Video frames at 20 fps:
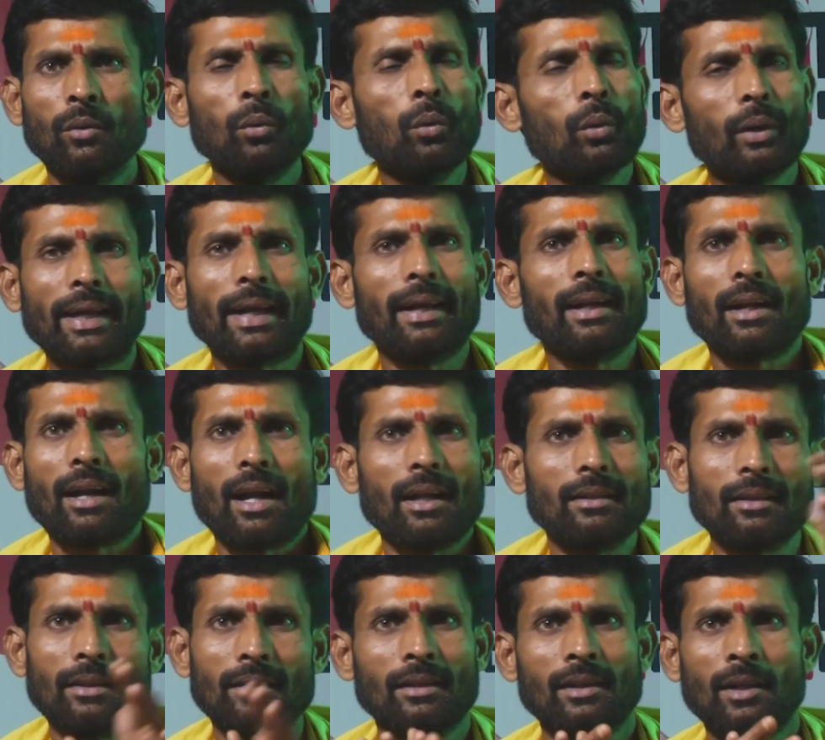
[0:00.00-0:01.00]
ఊరికేనే
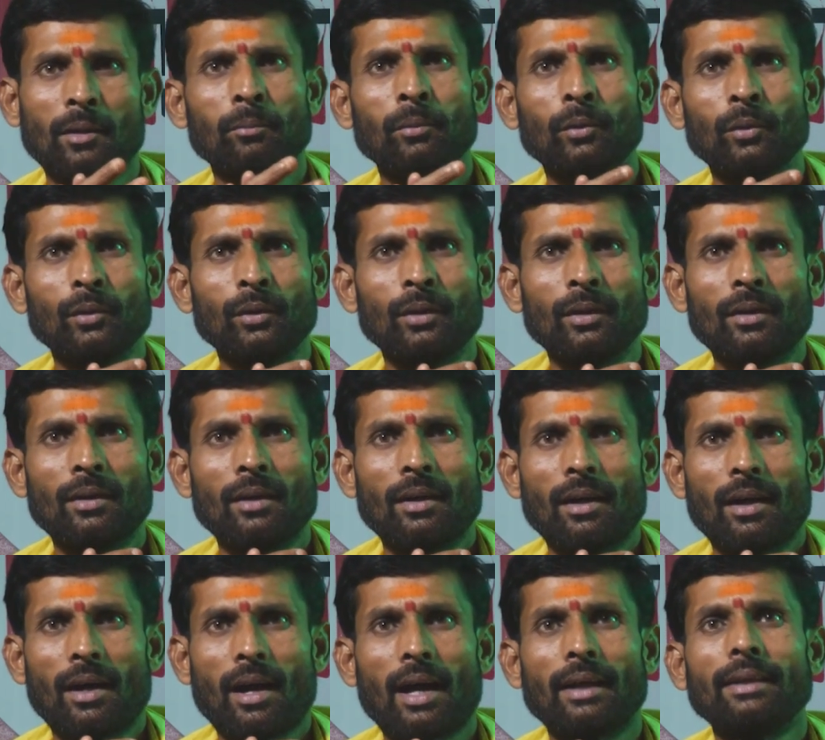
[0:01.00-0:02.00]
రాదు కదా డబ్బు
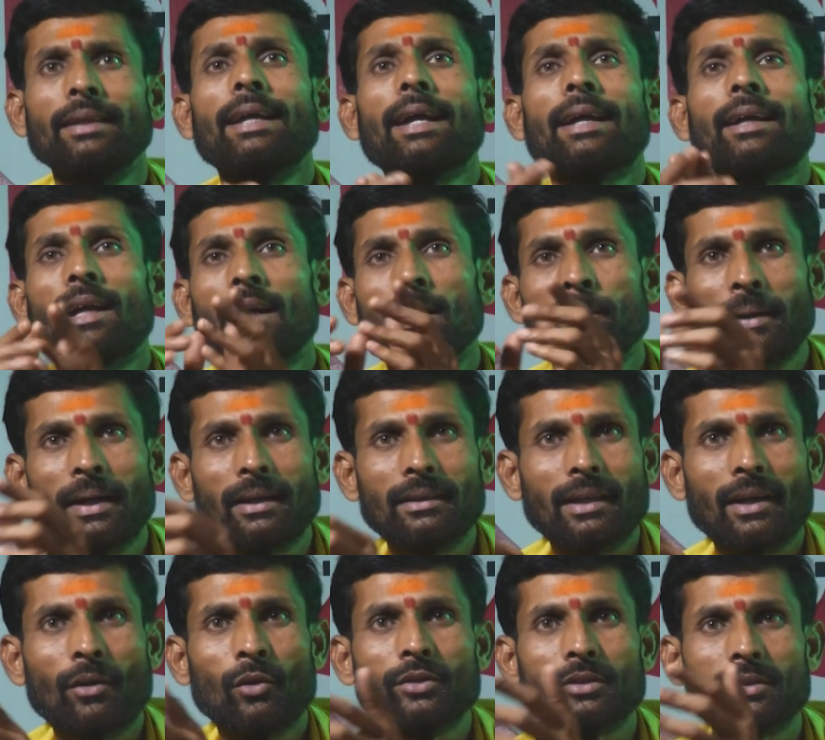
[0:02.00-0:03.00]
అది ఎక్కడ
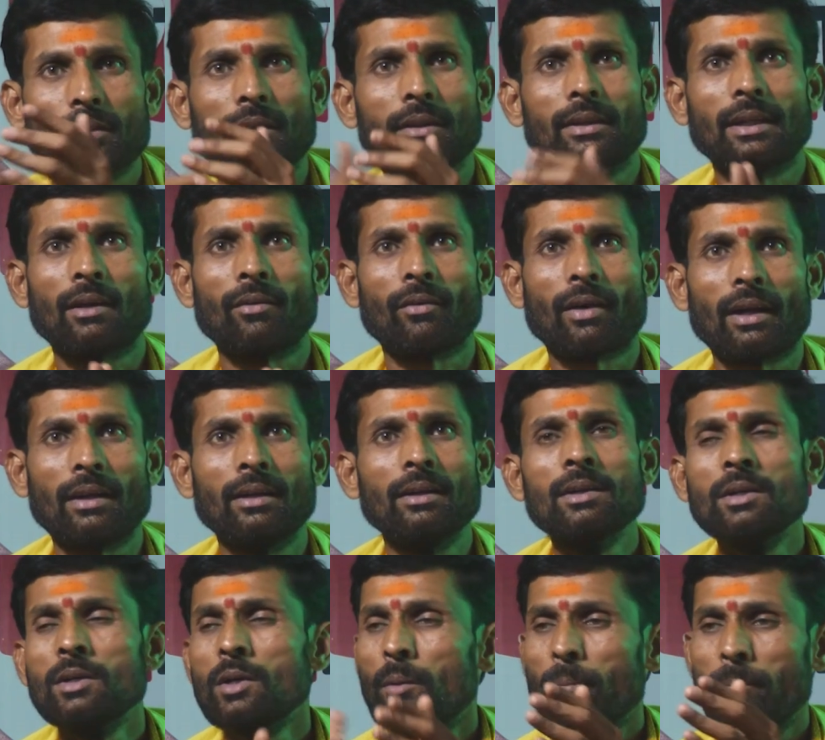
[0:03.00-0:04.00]
పెడితే వస్తుందో తెలవాలి
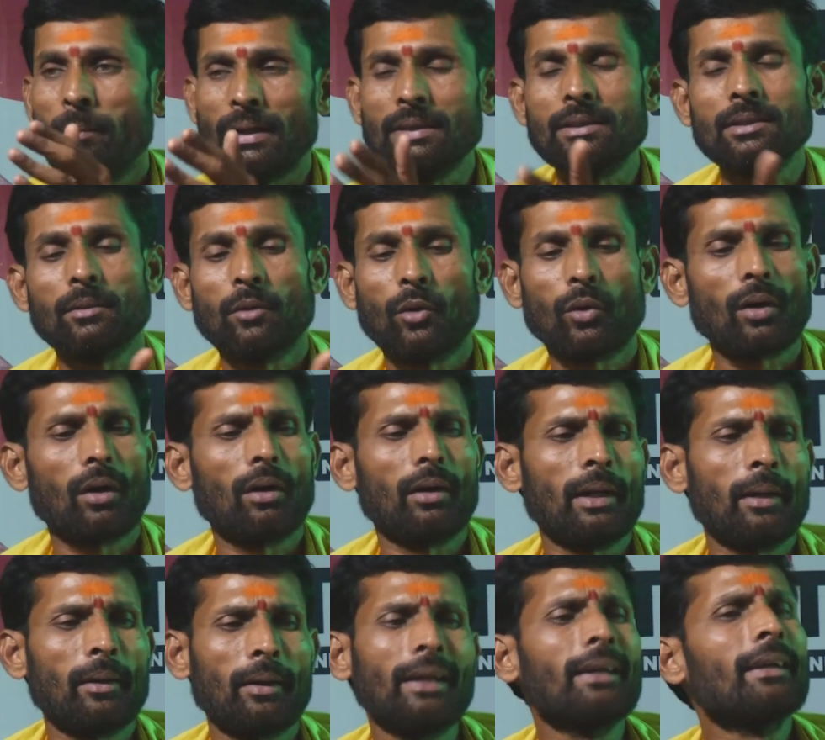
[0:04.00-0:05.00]
మంచి ఒక
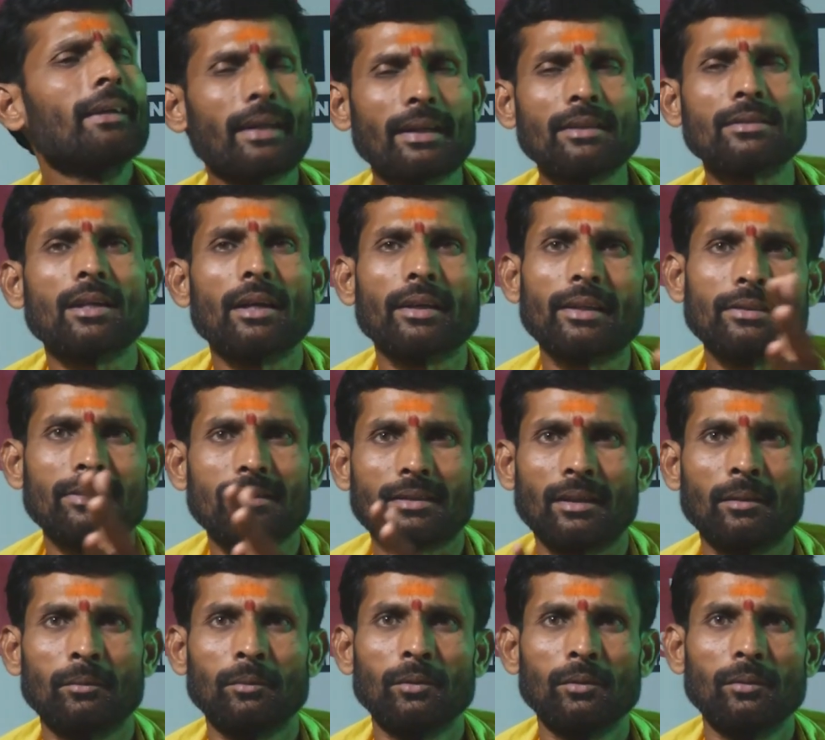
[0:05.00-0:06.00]
ఇంట్రెస్ట్లోకి
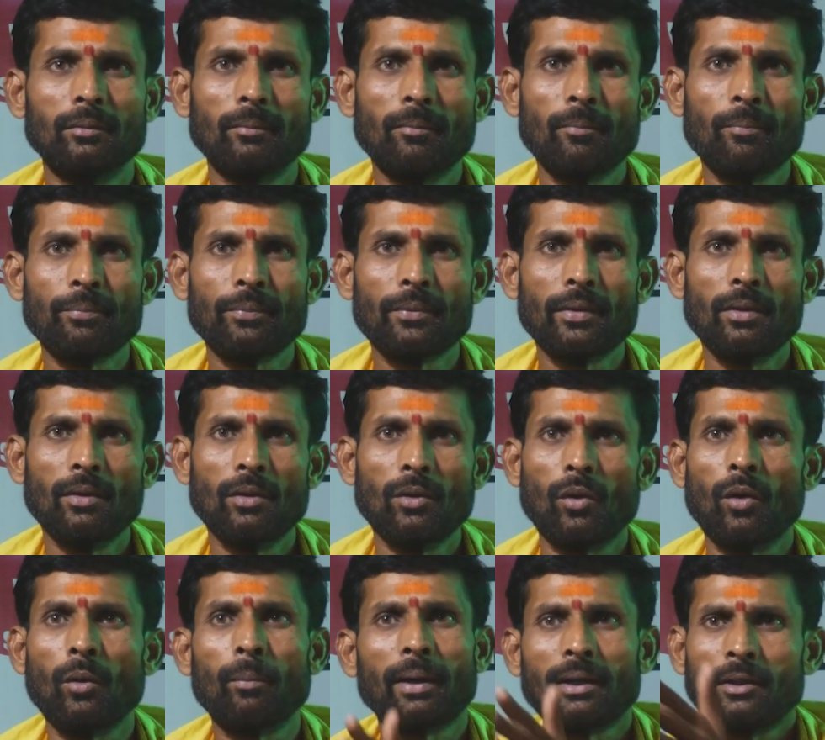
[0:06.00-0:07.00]
ఇస్తాము
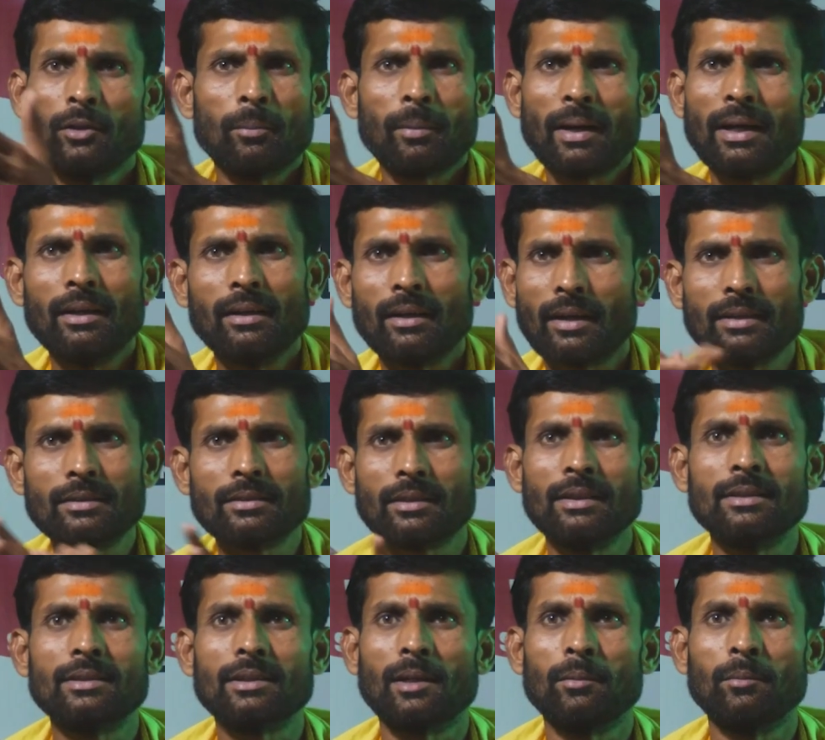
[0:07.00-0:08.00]
ఓ పది రూపాయలు
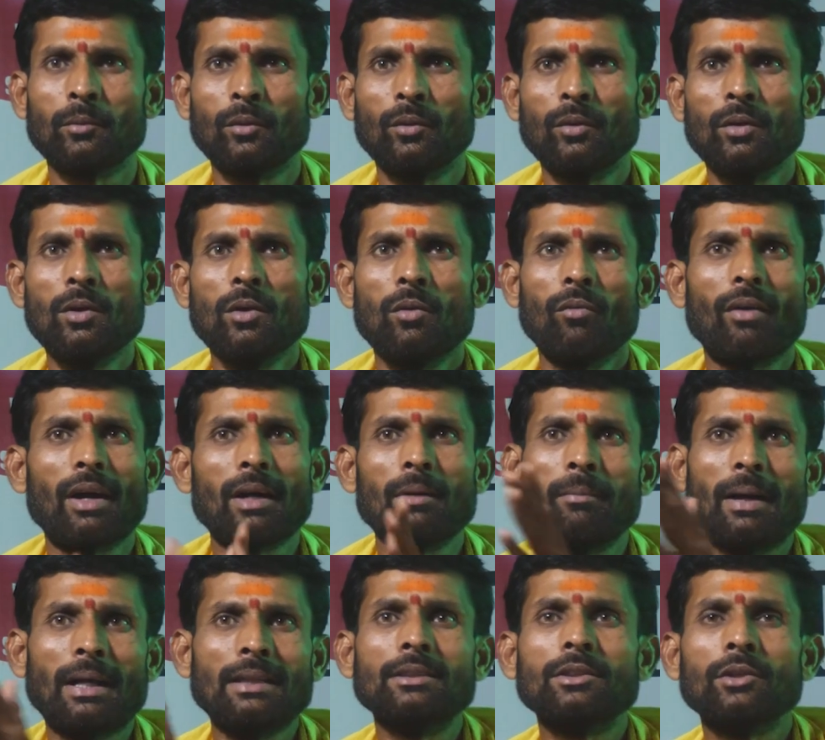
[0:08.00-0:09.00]
ఇంట్రెస్ట్కి ఇచ్చాము వాడు
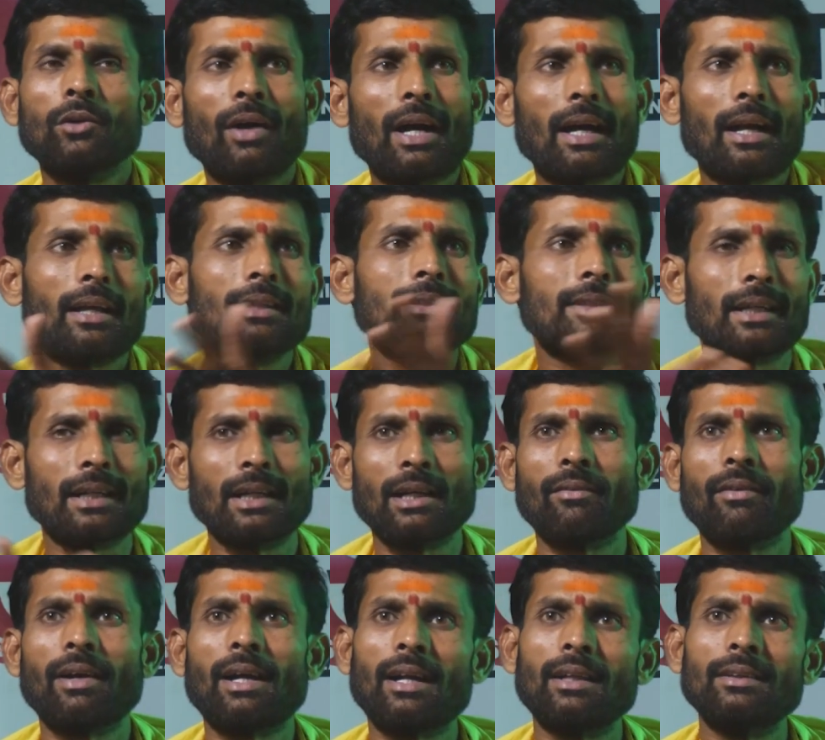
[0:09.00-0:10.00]
మంచివాడా
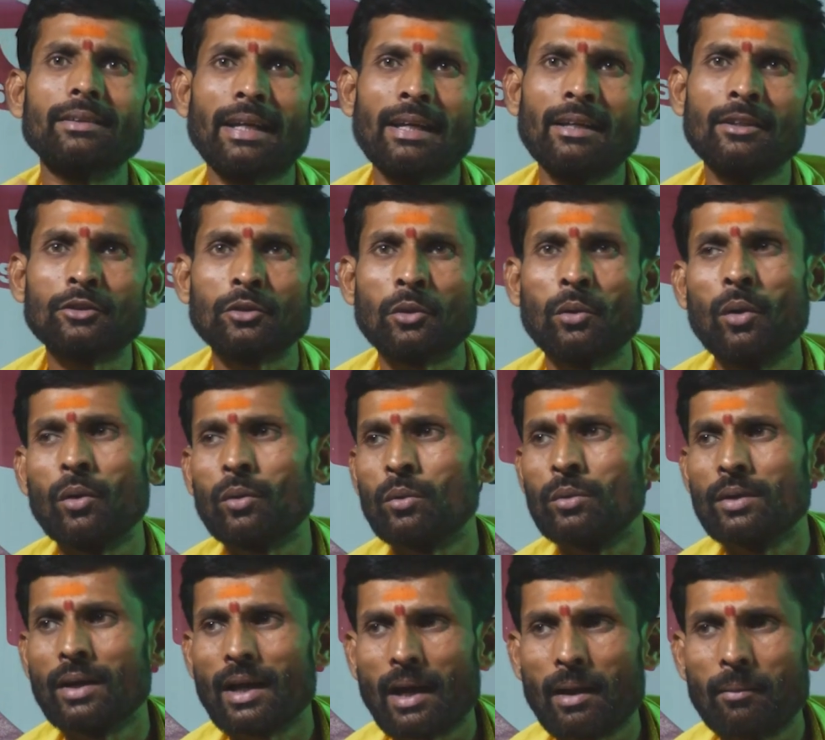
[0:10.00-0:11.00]
చెడ్డవాడా
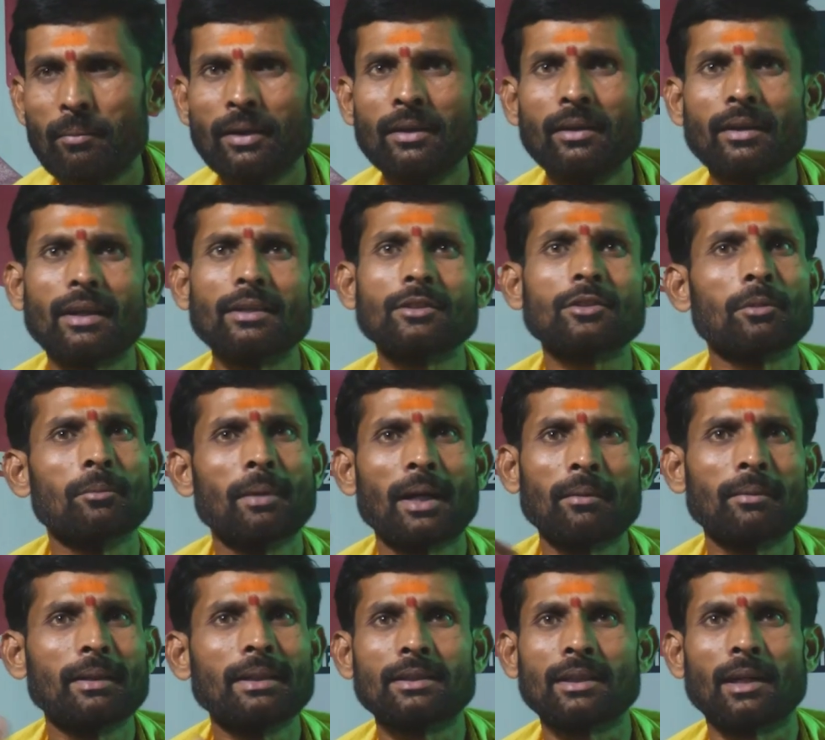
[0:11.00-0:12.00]
తెలుసుకోకుండా ఇంట్రెస్ట్
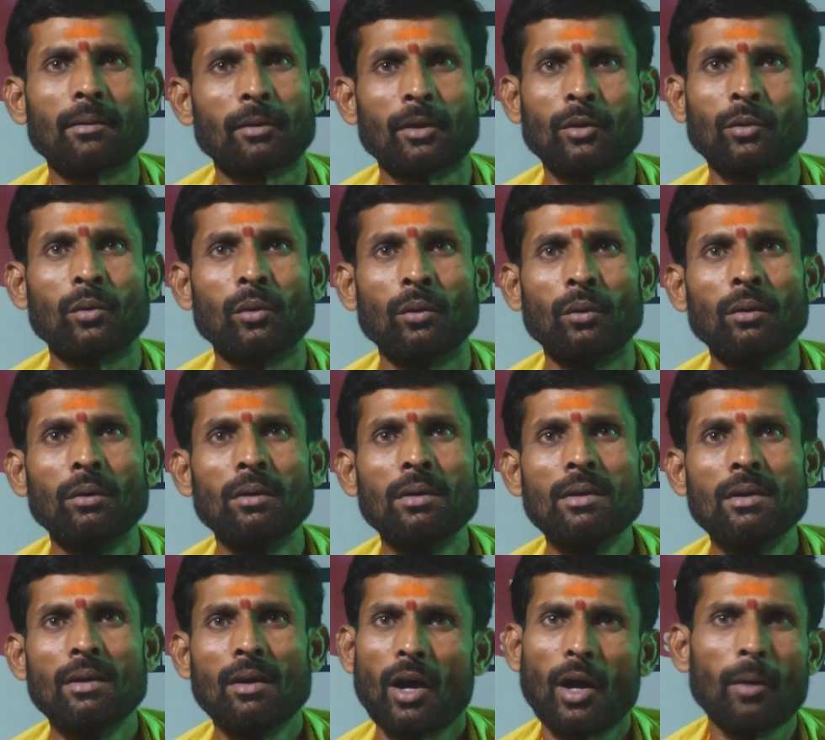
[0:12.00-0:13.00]
మనం ఇచ్చామనుకో
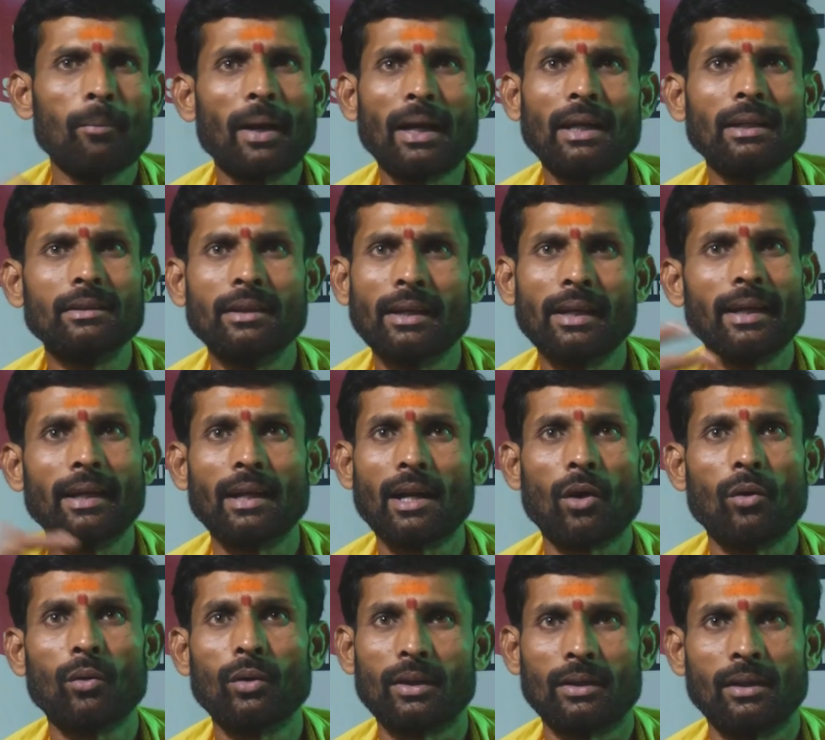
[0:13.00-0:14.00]
అవి మళ్ళీ తిరిగి
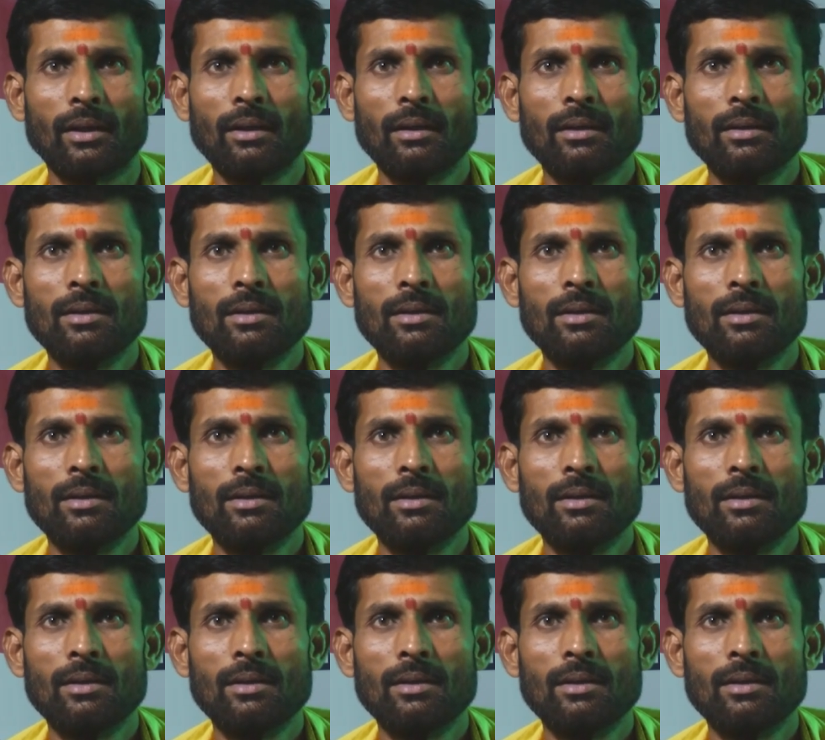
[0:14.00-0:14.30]
రావు కదా